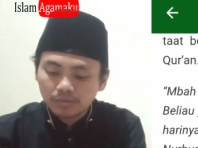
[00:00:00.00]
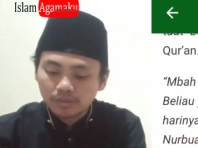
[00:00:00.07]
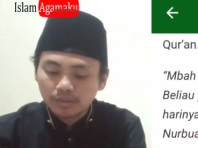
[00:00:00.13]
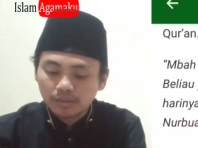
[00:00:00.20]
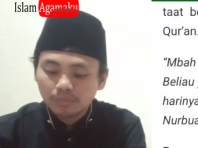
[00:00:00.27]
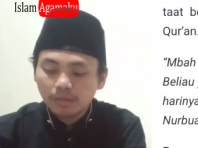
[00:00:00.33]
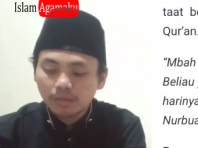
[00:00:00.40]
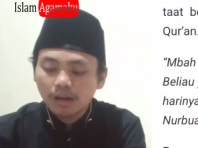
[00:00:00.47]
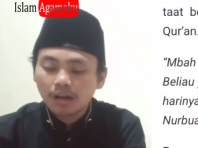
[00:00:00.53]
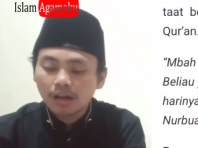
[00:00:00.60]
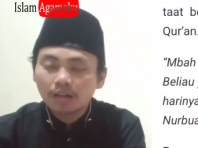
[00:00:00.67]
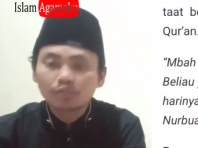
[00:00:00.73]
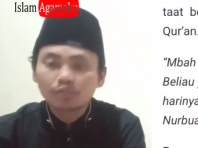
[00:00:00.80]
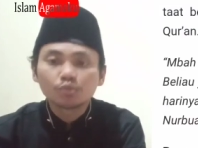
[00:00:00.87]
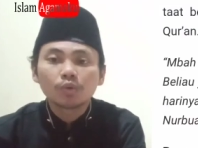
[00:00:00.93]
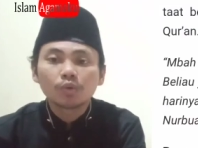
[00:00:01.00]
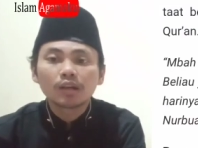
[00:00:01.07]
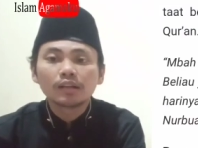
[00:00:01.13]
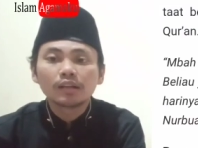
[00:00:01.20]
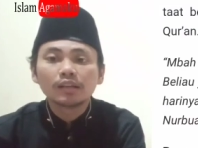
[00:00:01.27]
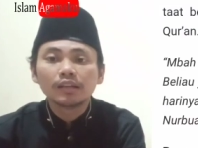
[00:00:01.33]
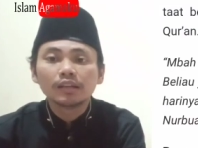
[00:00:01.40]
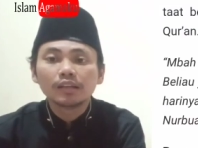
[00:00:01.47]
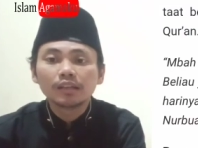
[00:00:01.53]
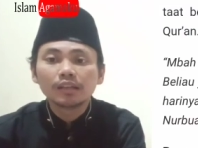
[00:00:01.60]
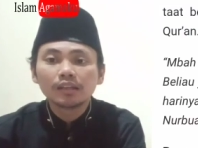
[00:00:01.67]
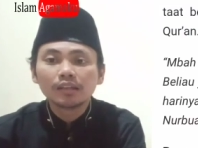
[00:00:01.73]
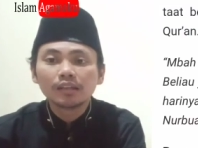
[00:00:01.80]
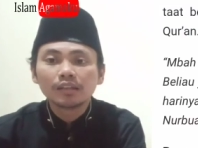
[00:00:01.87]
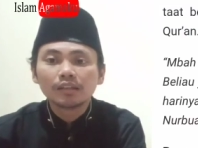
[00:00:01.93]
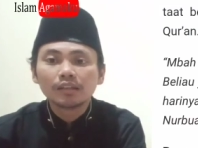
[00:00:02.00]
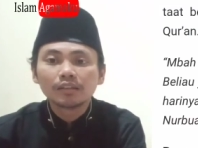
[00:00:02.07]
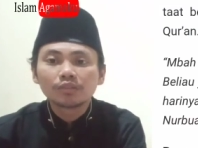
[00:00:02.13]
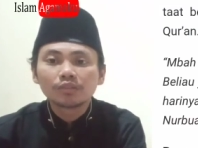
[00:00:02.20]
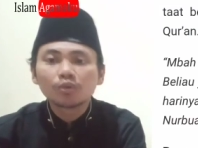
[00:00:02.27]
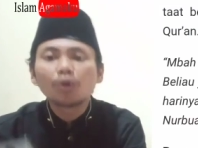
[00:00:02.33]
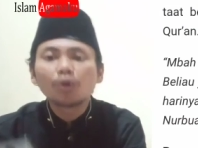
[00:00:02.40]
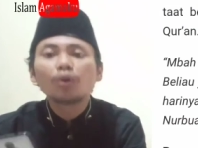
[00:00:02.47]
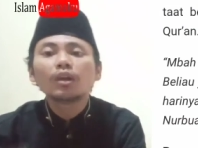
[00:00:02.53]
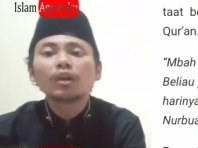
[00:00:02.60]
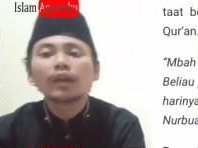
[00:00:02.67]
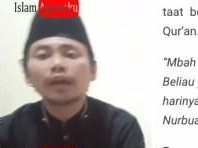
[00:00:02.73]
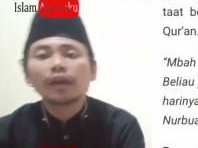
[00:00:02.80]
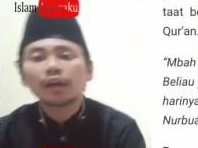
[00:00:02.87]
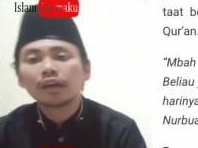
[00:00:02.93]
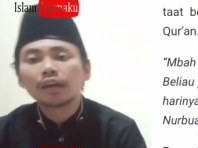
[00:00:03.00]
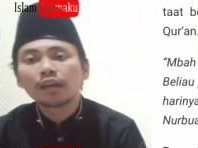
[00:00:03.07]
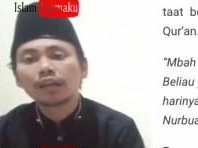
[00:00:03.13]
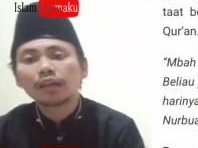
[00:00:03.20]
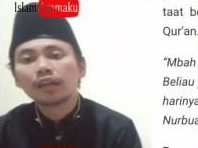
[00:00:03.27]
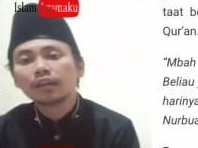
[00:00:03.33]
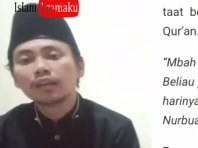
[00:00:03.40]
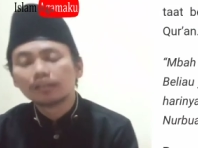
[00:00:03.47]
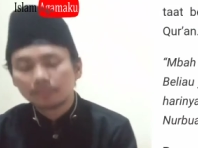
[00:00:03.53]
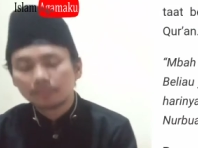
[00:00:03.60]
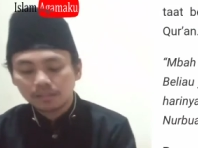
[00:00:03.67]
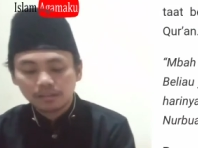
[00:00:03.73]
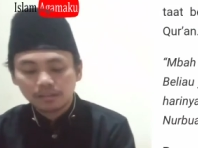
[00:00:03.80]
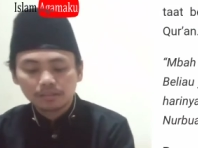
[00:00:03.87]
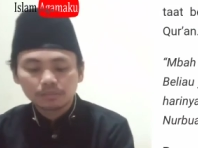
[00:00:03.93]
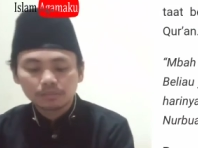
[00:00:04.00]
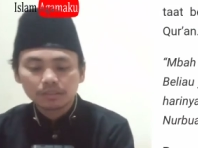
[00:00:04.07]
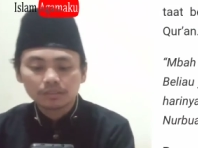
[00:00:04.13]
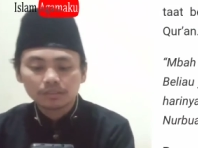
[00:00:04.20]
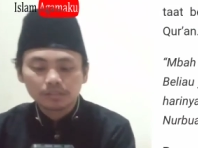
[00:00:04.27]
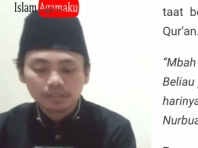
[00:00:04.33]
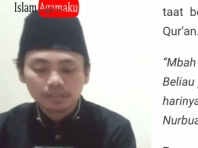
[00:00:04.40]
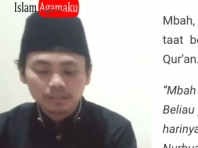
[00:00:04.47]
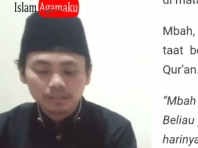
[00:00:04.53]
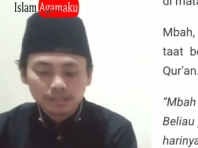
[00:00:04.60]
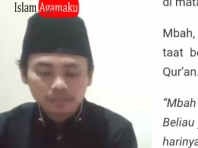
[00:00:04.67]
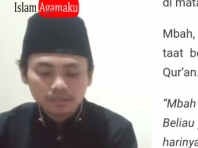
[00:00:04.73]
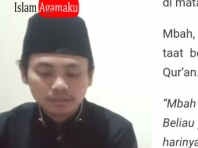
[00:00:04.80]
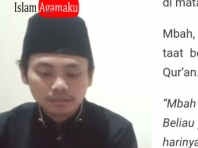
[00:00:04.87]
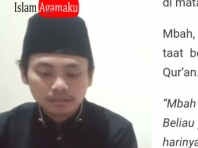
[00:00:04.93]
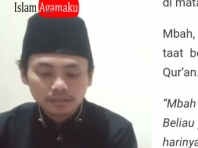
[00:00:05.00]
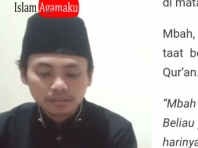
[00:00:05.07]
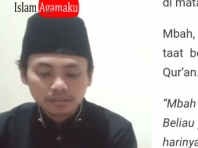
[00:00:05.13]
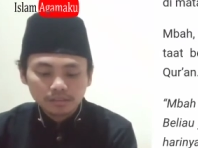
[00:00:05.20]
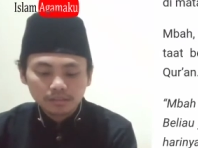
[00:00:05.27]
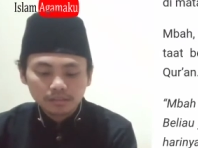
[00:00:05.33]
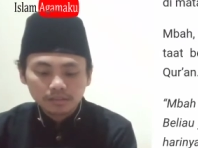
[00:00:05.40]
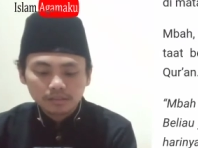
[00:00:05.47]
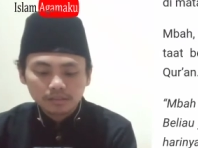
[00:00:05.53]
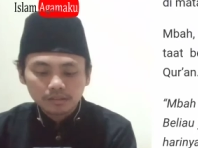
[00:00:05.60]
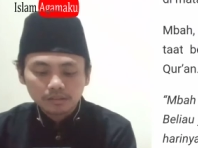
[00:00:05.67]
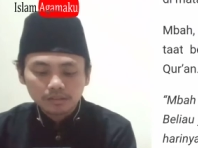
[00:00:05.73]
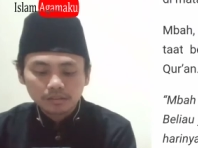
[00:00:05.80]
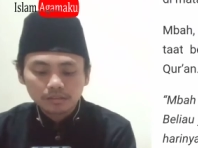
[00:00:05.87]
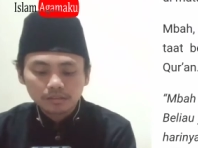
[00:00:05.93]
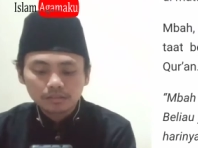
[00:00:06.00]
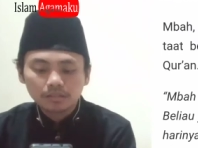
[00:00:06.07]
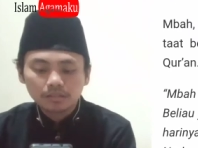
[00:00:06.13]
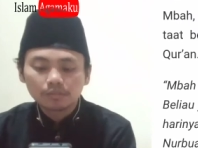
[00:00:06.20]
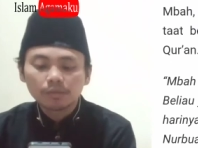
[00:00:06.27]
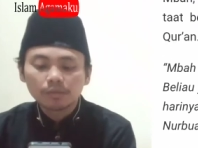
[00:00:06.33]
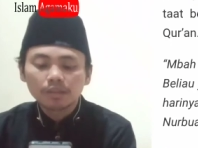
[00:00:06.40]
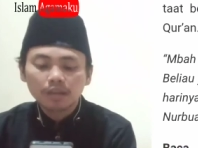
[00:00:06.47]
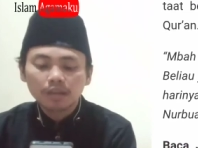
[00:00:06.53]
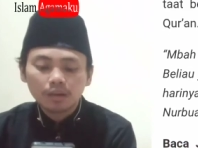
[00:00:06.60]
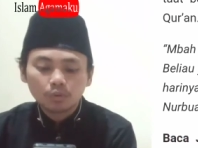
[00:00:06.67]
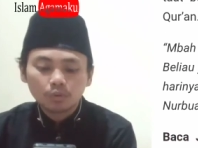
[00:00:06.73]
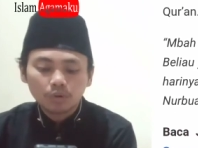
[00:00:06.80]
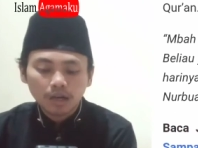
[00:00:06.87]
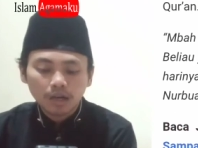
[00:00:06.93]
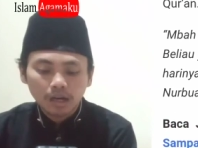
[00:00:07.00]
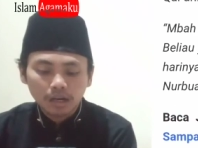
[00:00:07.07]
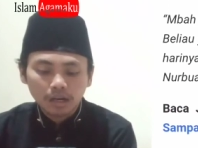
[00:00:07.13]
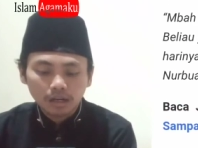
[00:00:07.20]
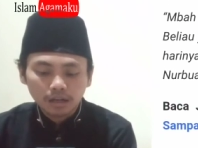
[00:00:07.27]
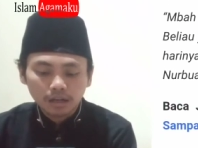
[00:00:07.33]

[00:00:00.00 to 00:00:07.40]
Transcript: Jadi Mbak Suwardi ini soleh, sering ke masjid, sering membaca Al-Quran.